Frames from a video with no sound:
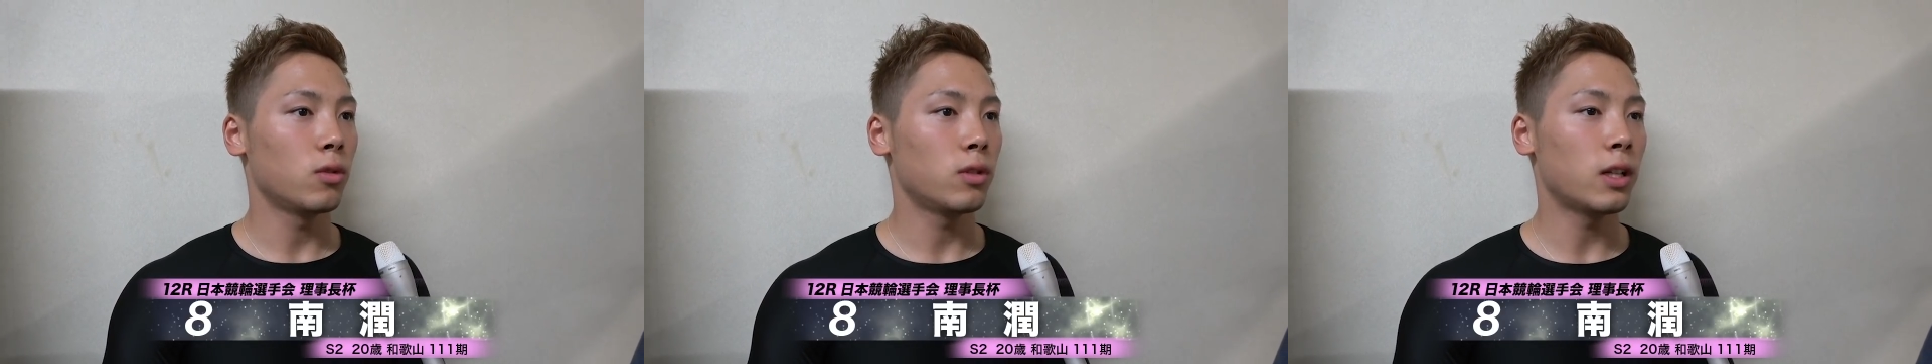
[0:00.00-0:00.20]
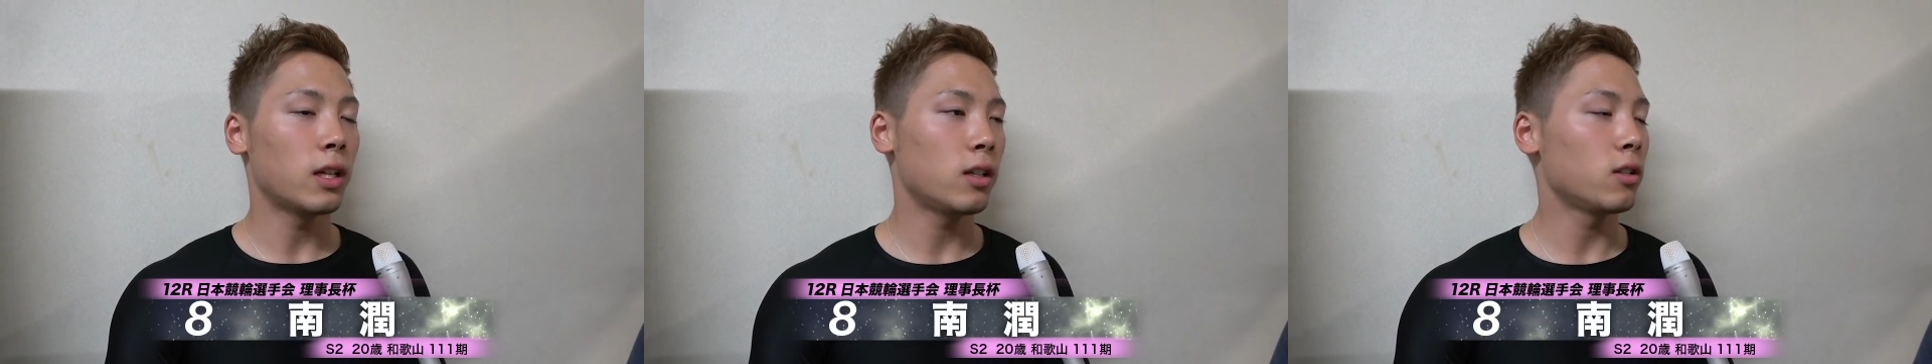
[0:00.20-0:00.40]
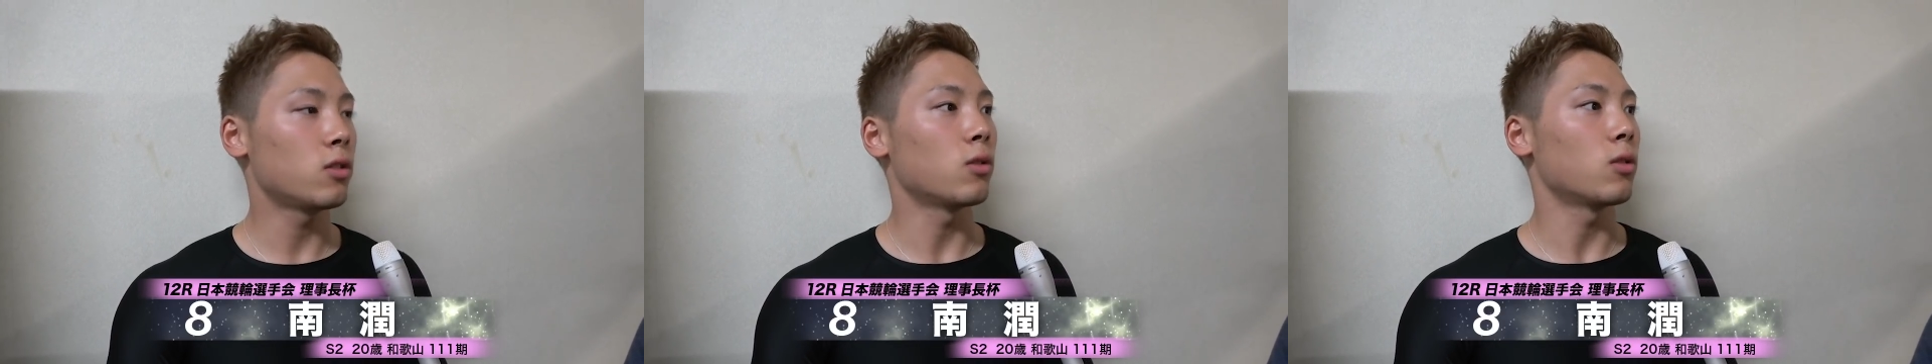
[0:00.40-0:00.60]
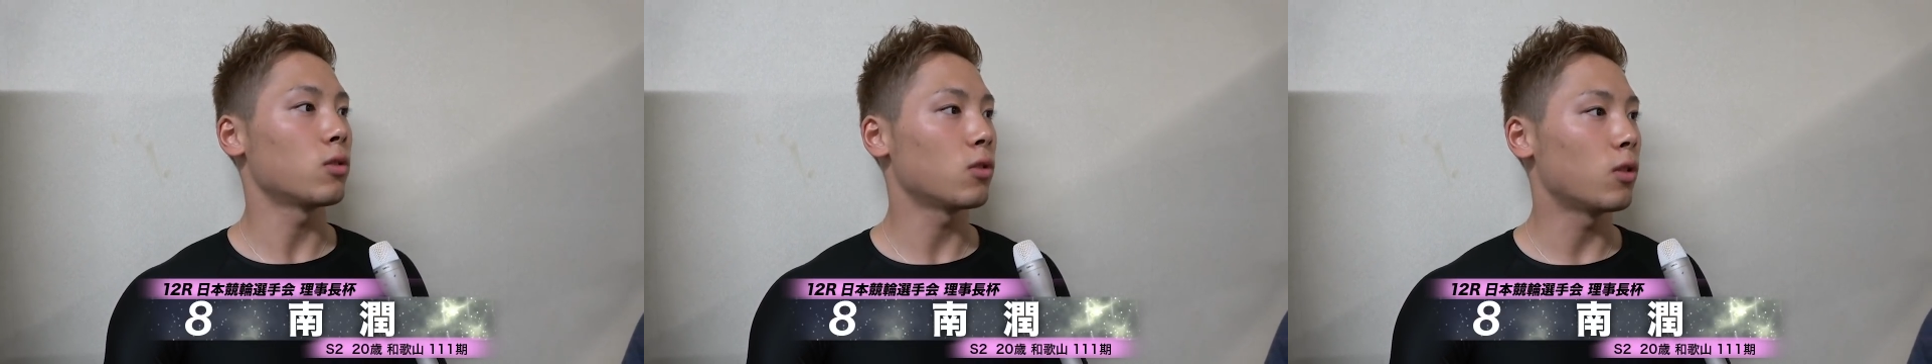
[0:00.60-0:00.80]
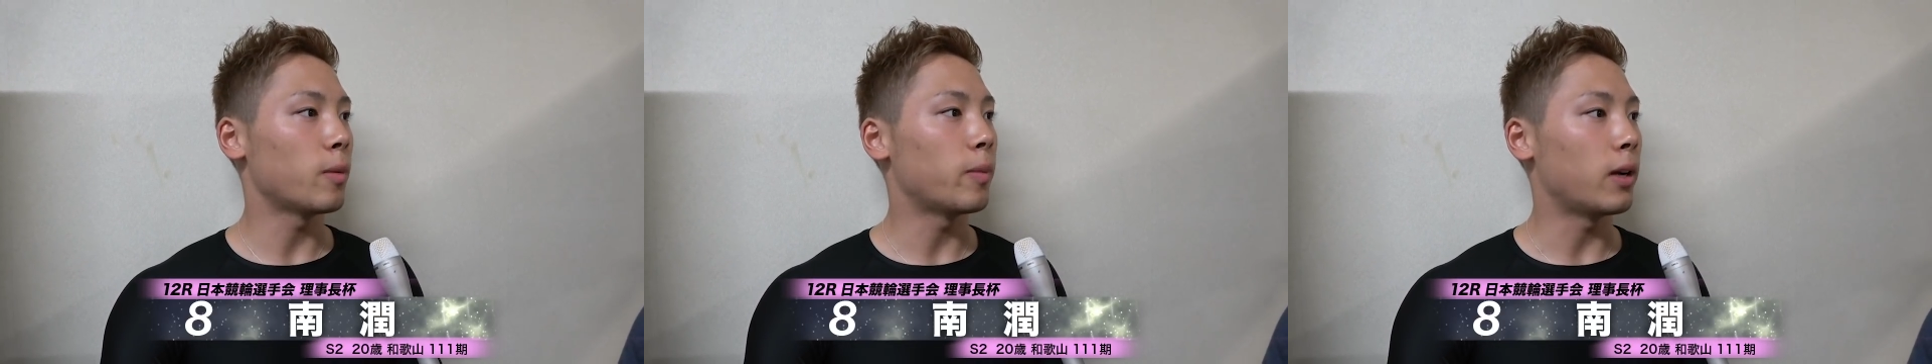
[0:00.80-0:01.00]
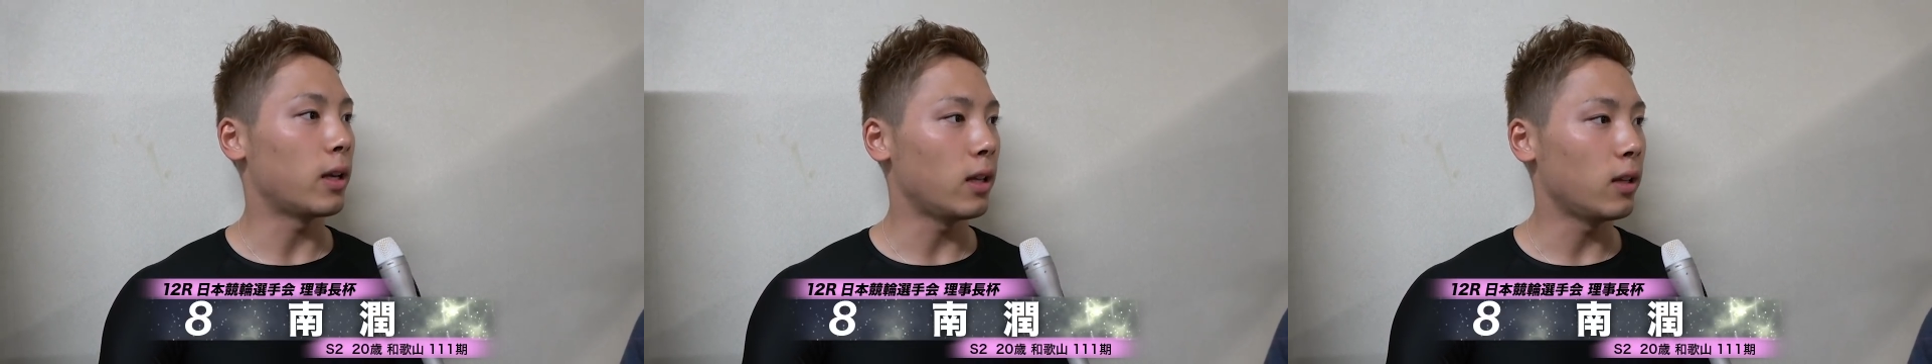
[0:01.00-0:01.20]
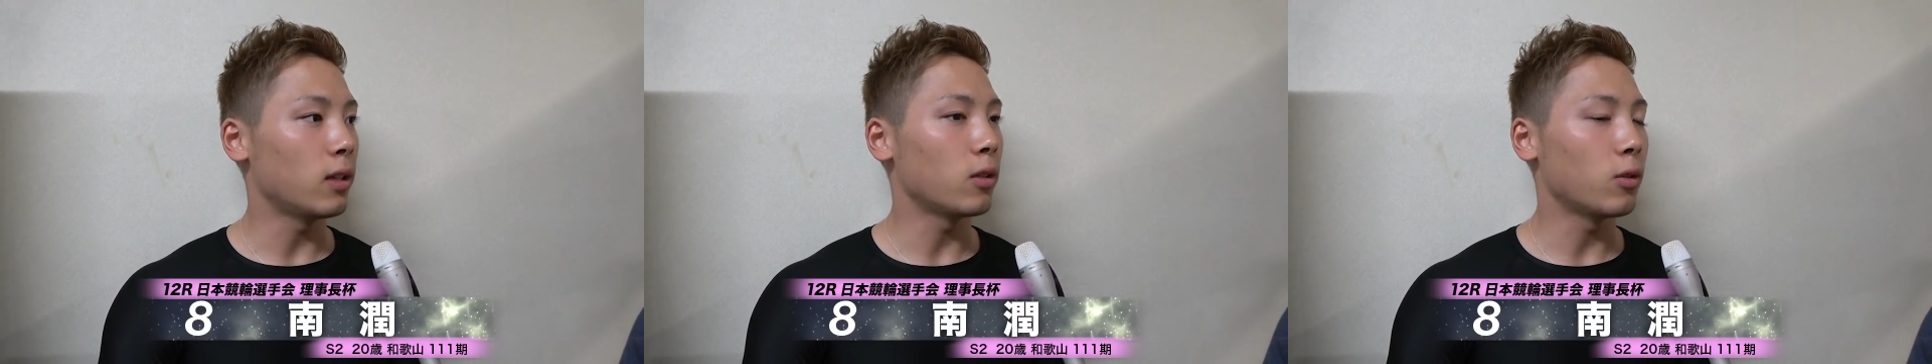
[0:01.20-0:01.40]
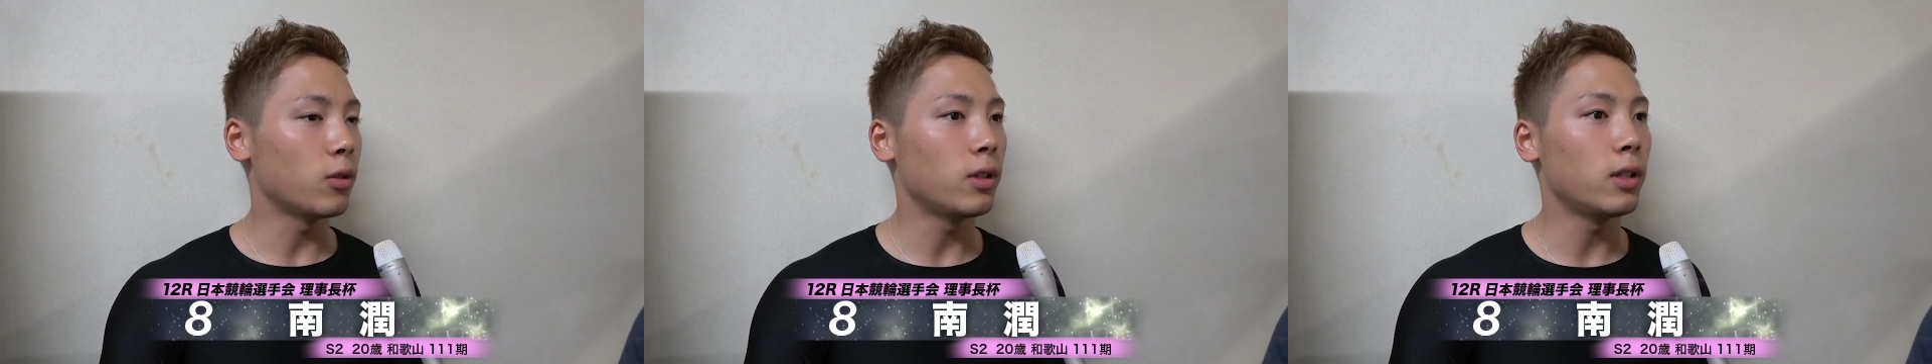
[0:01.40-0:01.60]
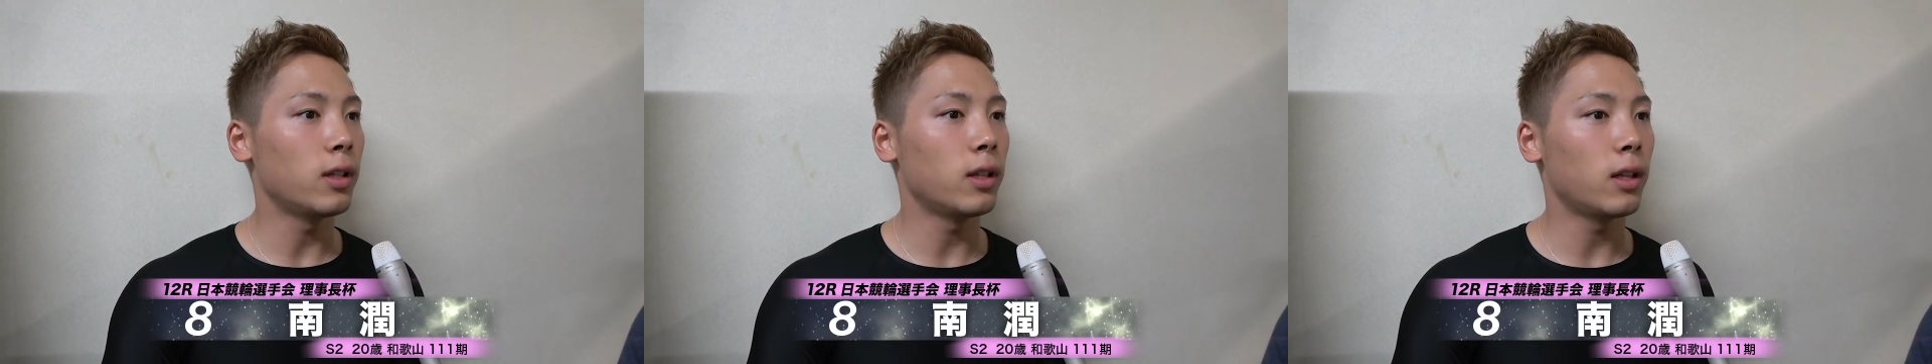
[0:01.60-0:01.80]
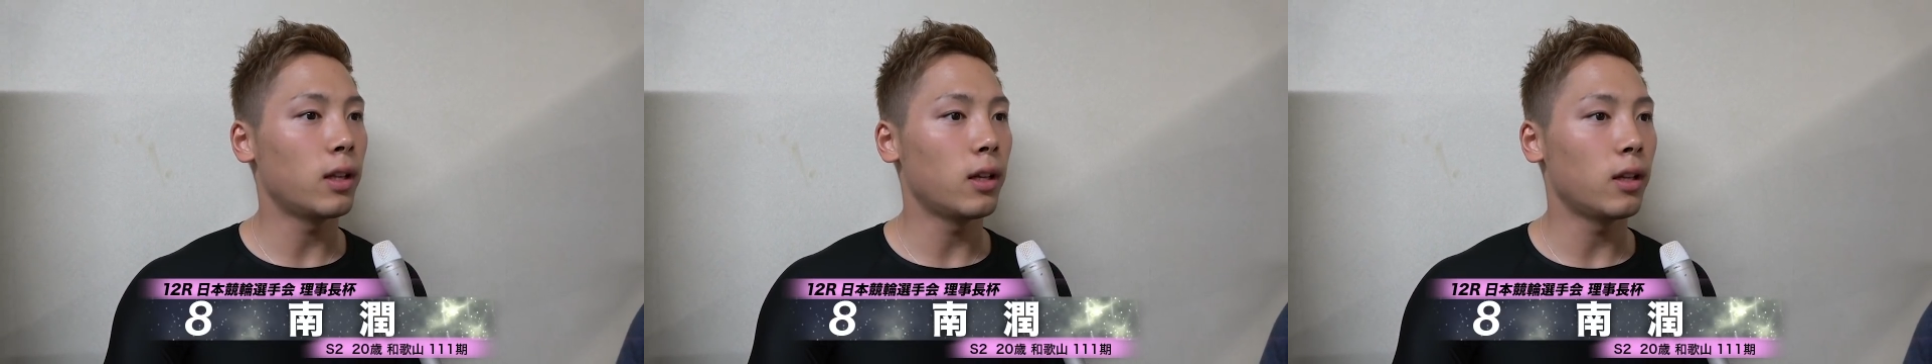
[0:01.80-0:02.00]
最近ちょこちょこやっぱり取り
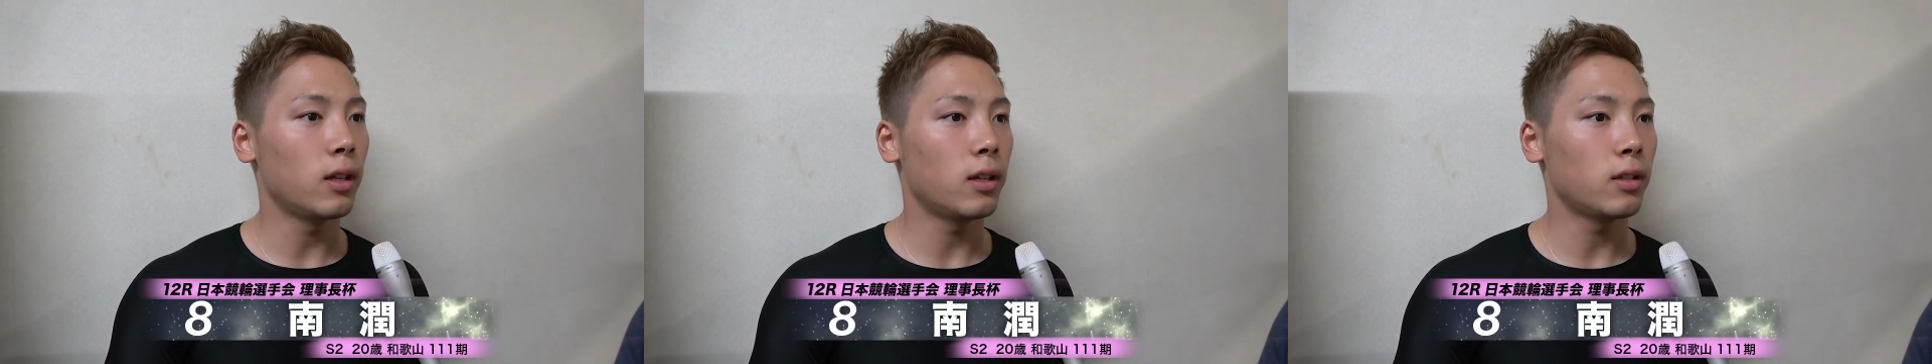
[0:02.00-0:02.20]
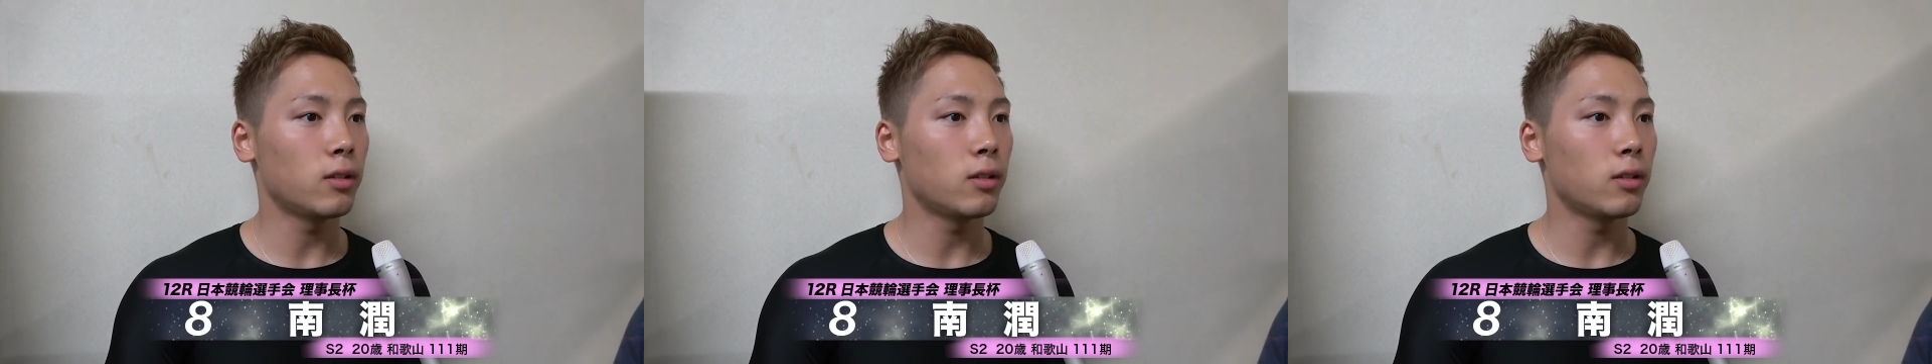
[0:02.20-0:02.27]
入れて